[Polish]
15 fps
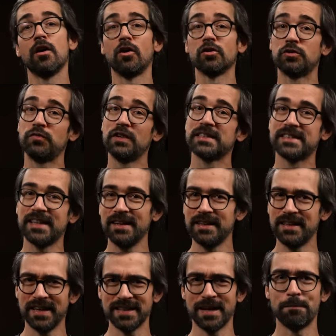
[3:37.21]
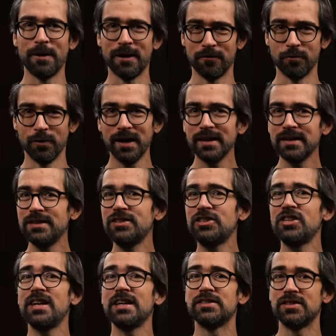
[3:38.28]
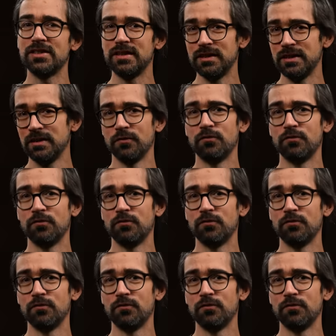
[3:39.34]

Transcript: odwiedzali Jana Pawła i śledzili